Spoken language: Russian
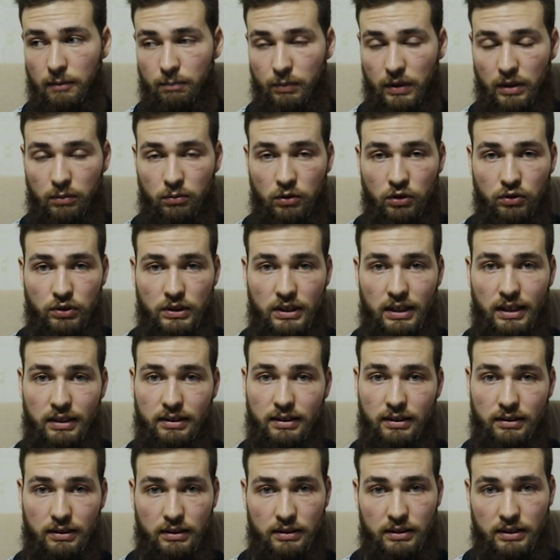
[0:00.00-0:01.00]
На мой
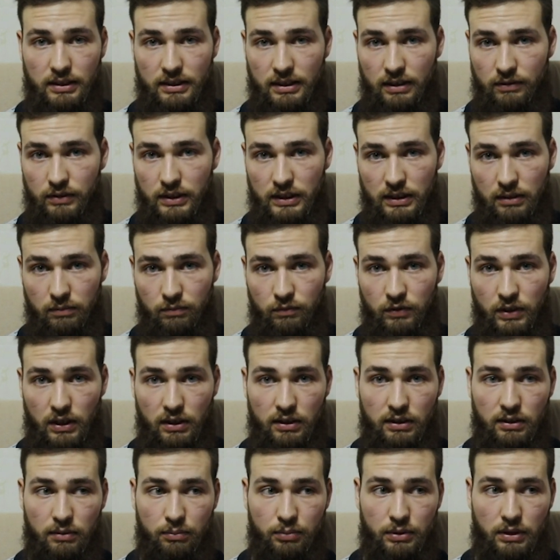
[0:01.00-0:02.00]
взгляд, это не совсем
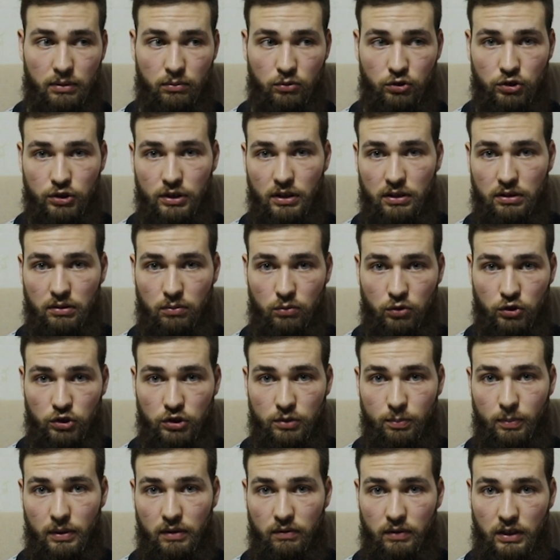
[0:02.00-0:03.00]
верно, потому что это
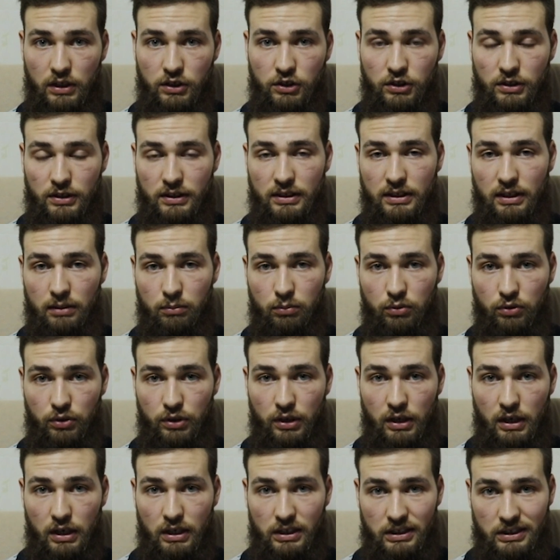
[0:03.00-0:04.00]
может повлечь за
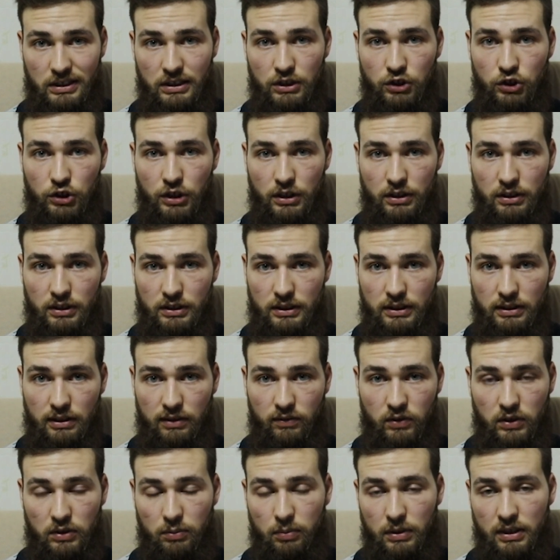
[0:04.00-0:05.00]
собой снижение
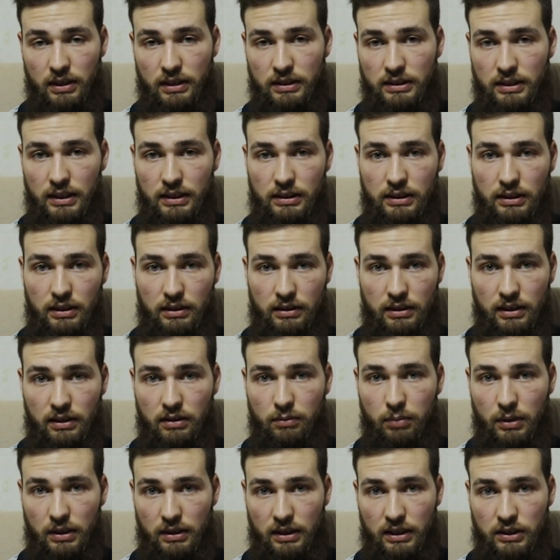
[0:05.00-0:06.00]
силовых показателей,
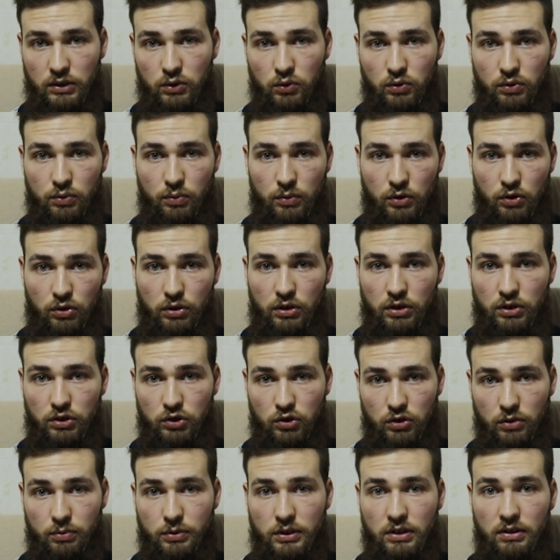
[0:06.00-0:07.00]
как показывают многие
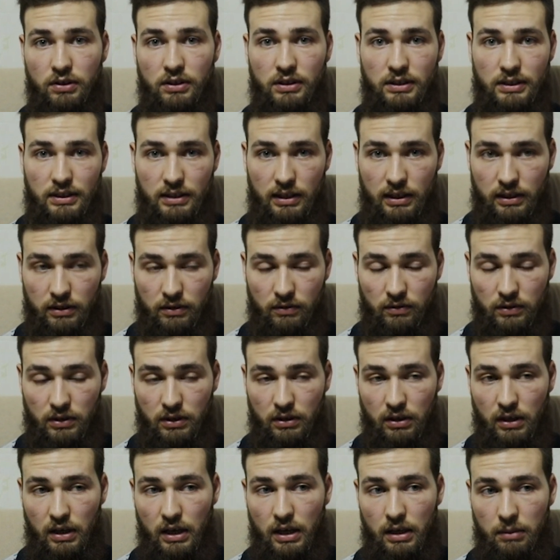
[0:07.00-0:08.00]
собственные
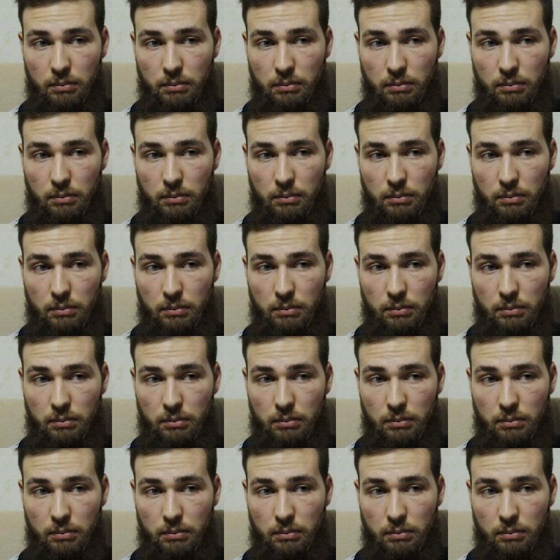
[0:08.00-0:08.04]
исследования.